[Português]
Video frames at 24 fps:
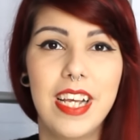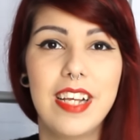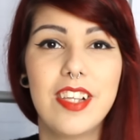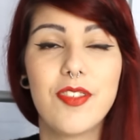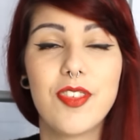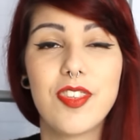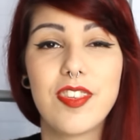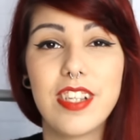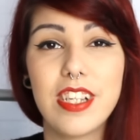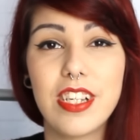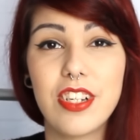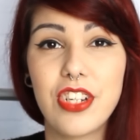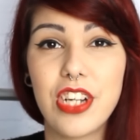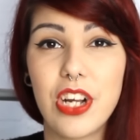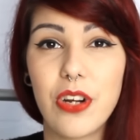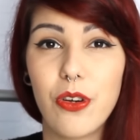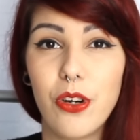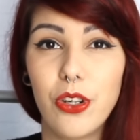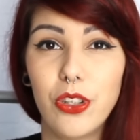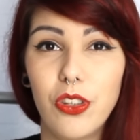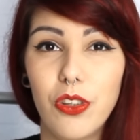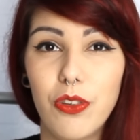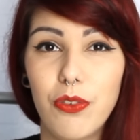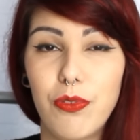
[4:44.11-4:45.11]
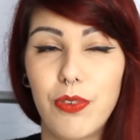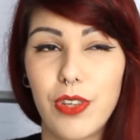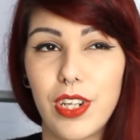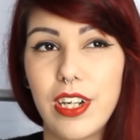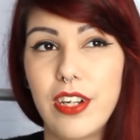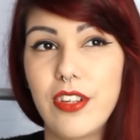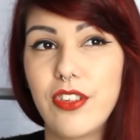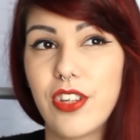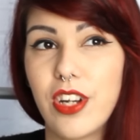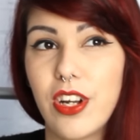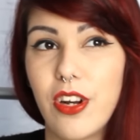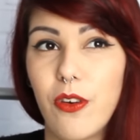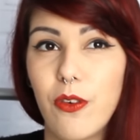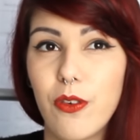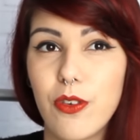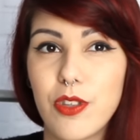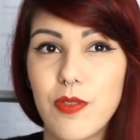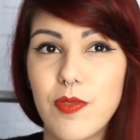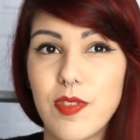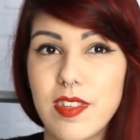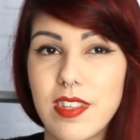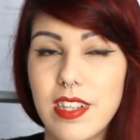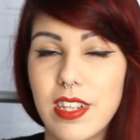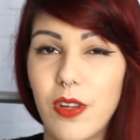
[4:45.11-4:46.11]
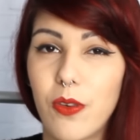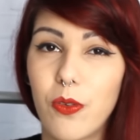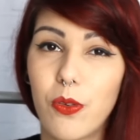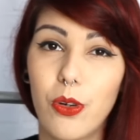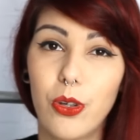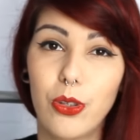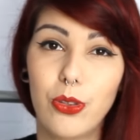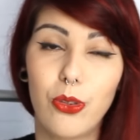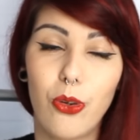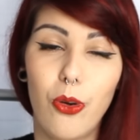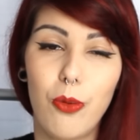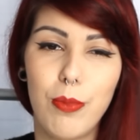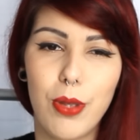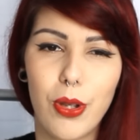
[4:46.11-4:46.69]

Se você já cortou franja ou se você não cortou,